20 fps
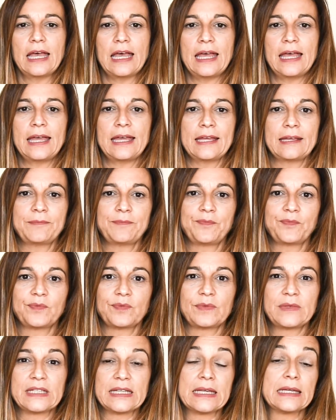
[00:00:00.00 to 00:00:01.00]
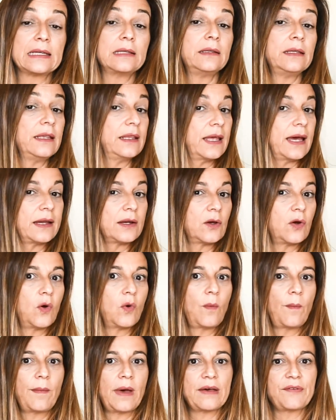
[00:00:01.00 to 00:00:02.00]
um, têm que lidar com
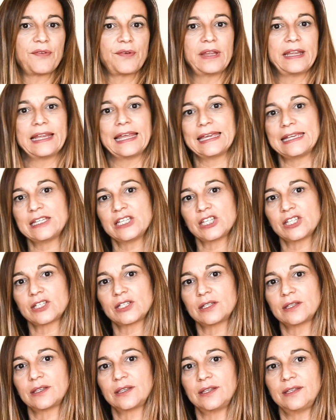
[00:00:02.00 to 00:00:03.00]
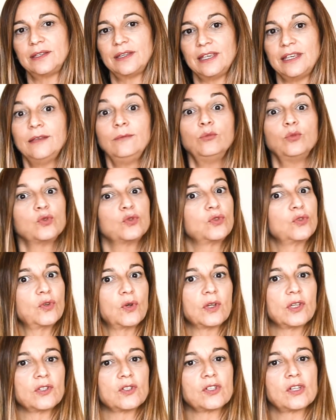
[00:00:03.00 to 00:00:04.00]
uma avalanche de
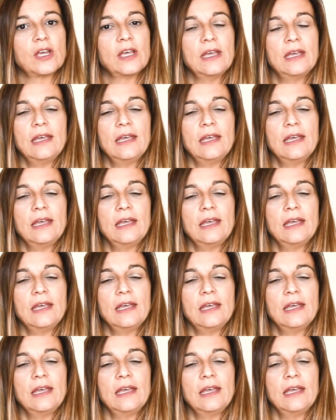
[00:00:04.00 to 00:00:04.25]
emoções.